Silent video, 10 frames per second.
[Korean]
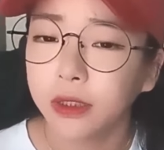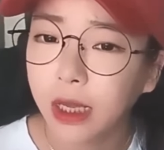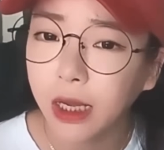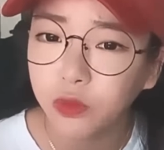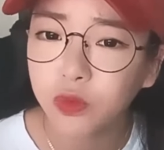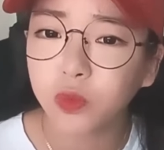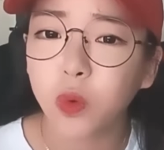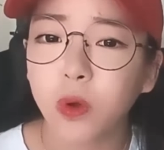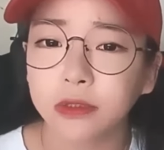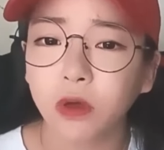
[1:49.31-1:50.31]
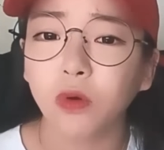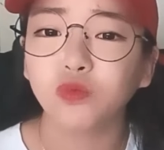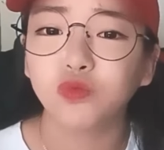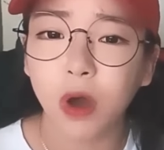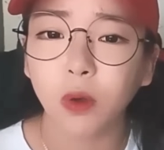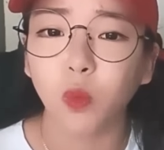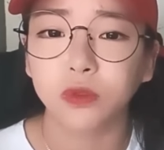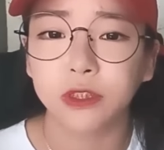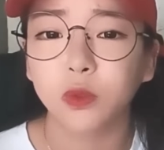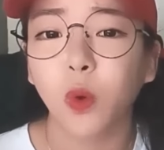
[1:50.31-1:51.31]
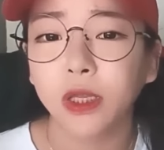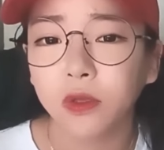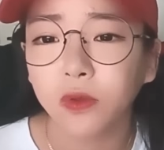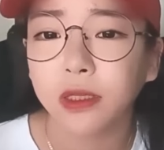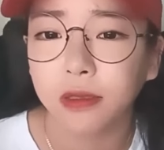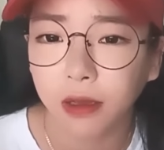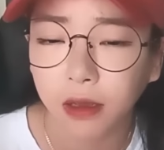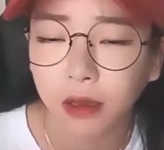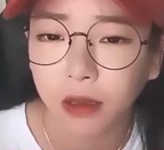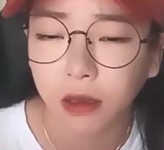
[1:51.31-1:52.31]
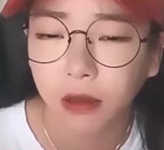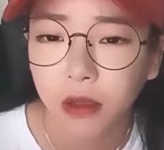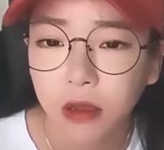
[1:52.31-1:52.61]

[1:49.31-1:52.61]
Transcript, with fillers: 다 뚫고 가서 구하고 짓고 했던 앤데